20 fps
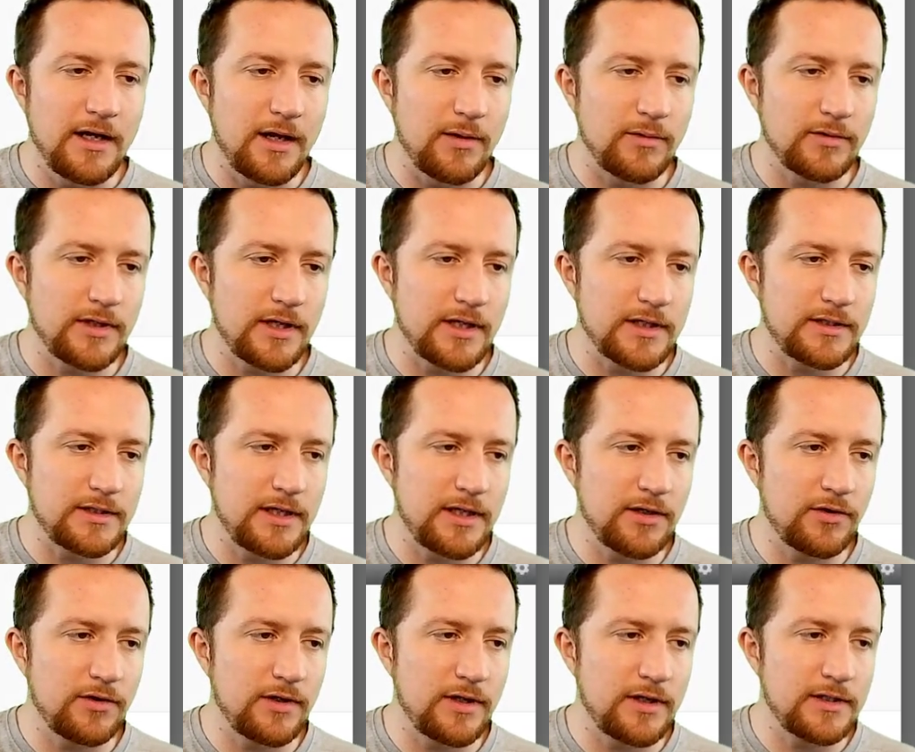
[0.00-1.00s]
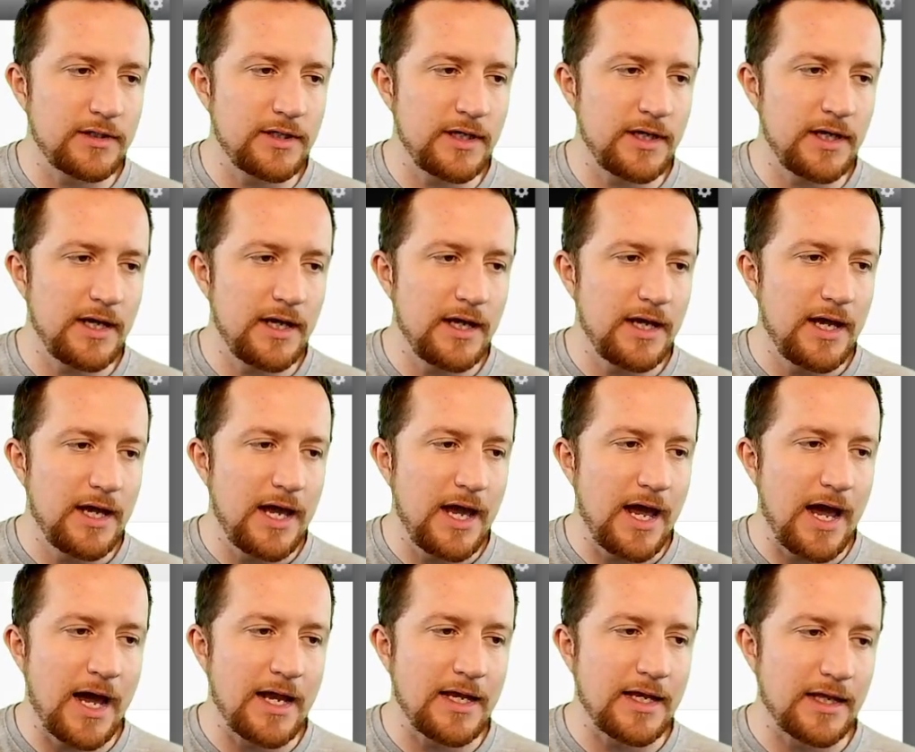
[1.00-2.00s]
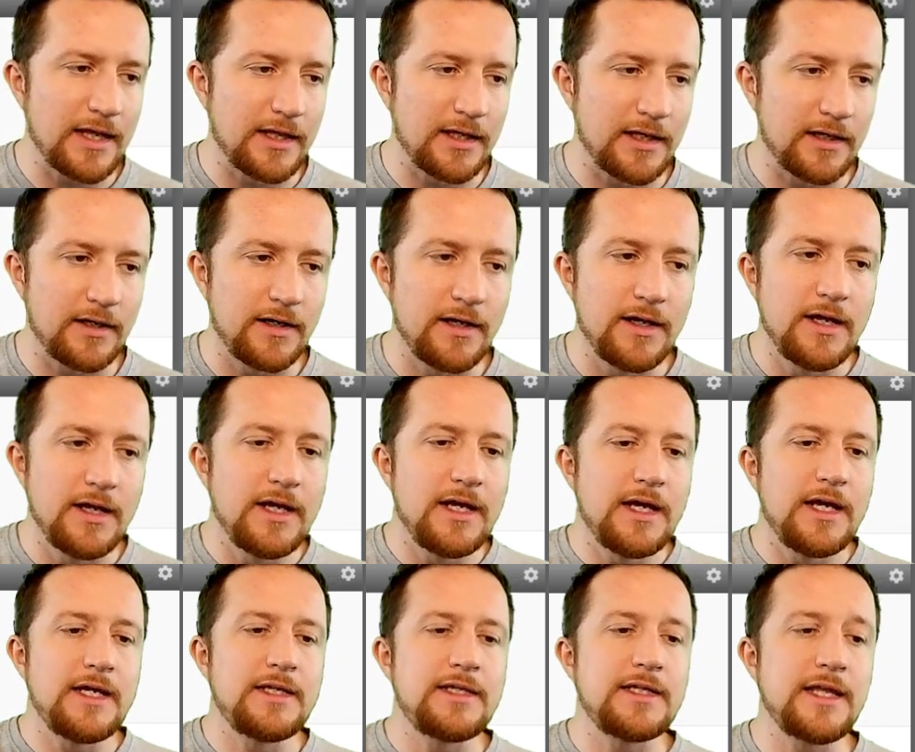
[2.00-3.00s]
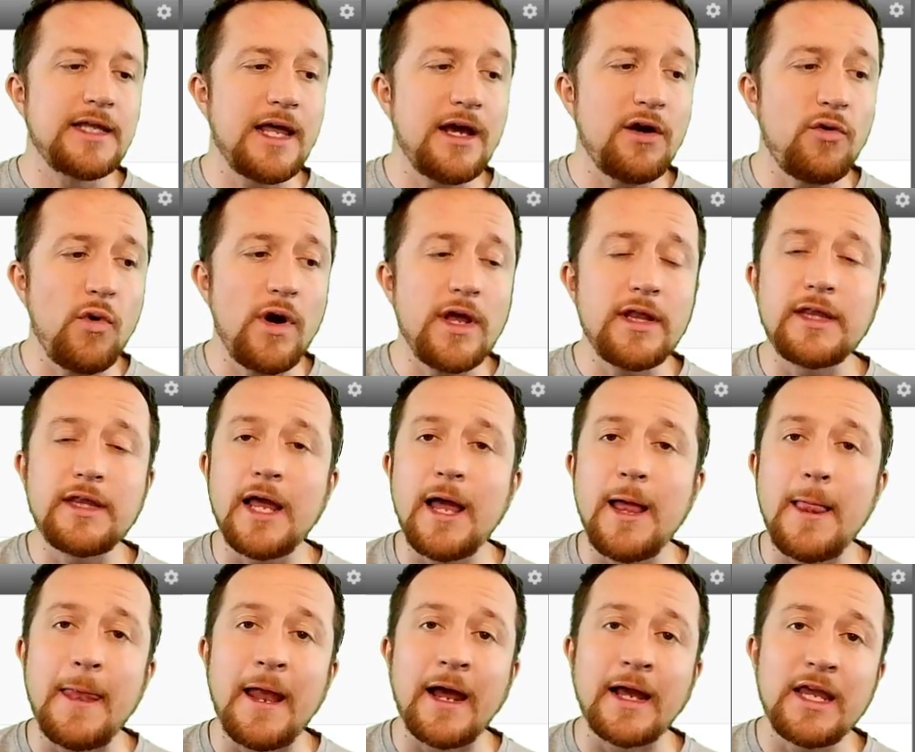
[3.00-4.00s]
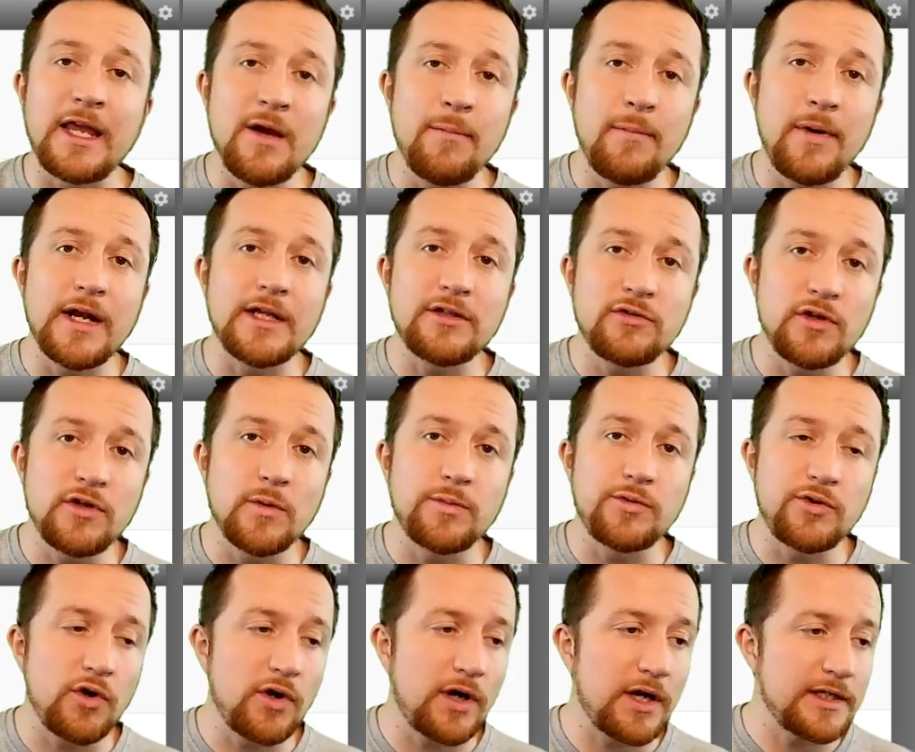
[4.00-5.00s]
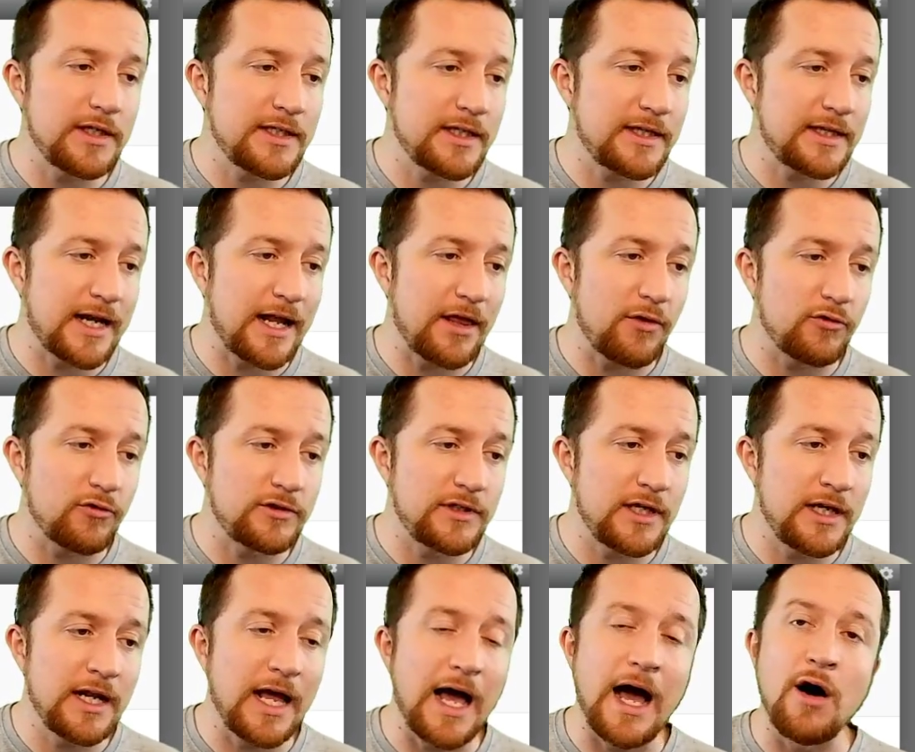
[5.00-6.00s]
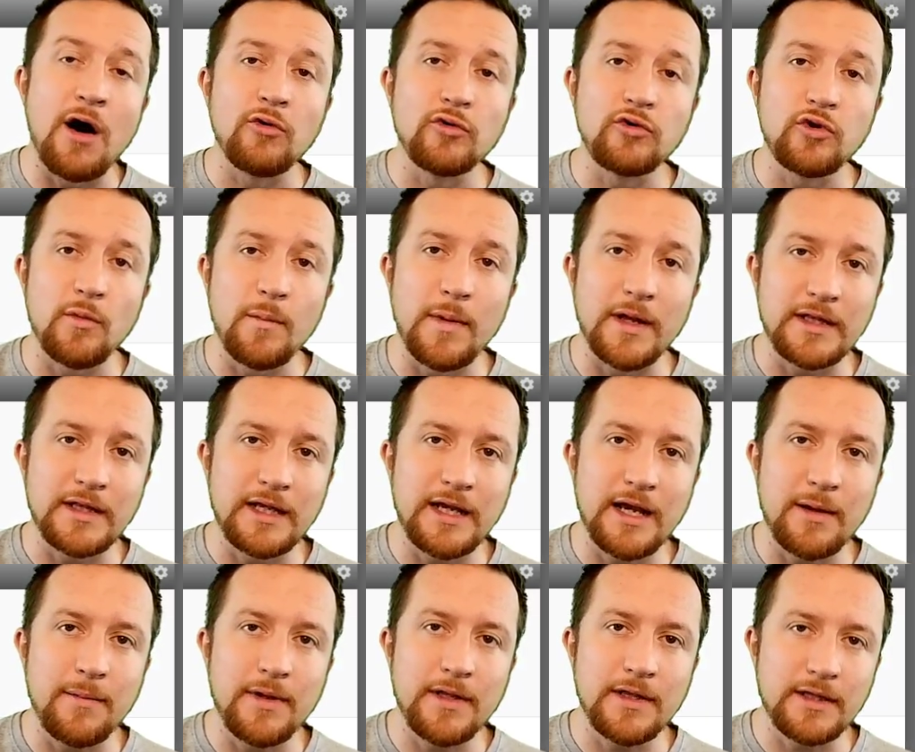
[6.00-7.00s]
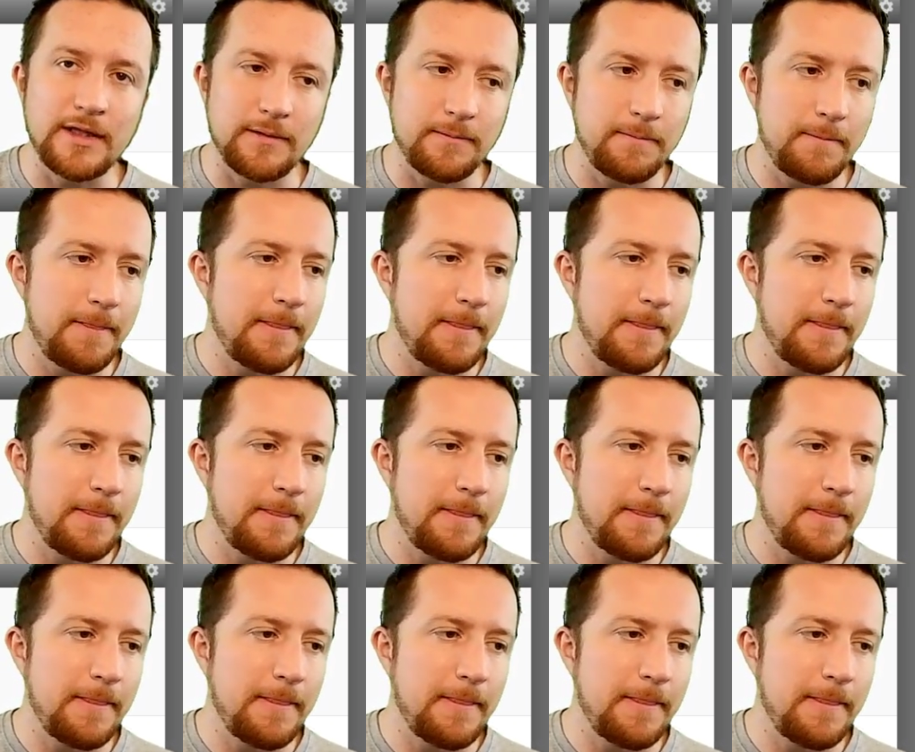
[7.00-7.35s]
Le vamos a decir donde dice añadir. Y si se dan cuenta, aquí aparece una opción que dice traducir automáticamente.